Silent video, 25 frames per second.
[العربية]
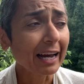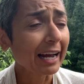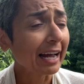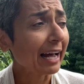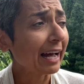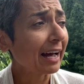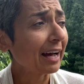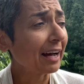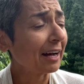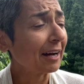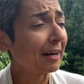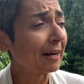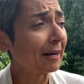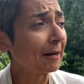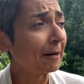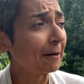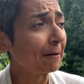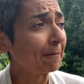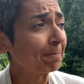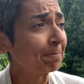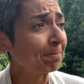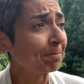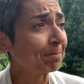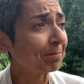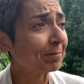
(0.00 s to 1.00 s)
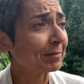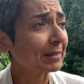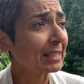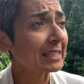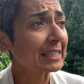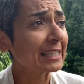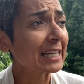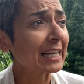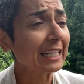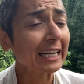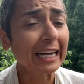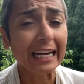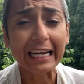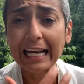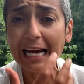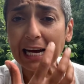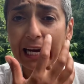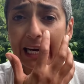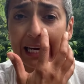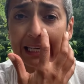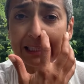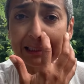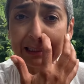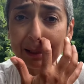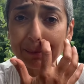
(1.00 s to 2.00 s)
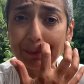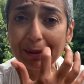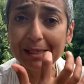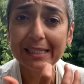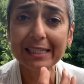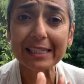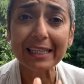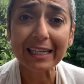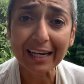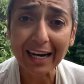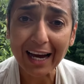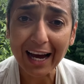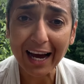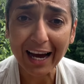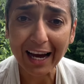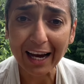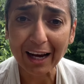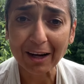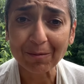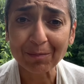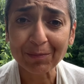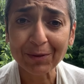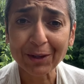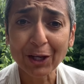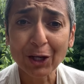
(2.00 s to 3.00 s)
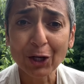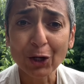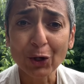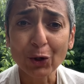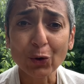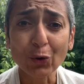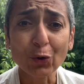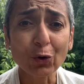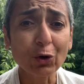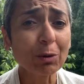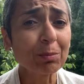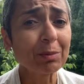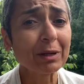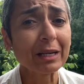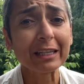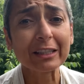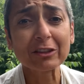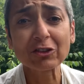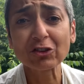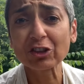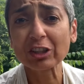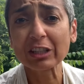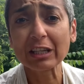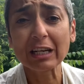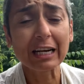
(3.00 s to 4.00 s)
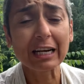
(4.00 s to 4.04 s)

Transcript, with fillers: آم نسينا علاقتنا بالزراعة وقمنا نشتري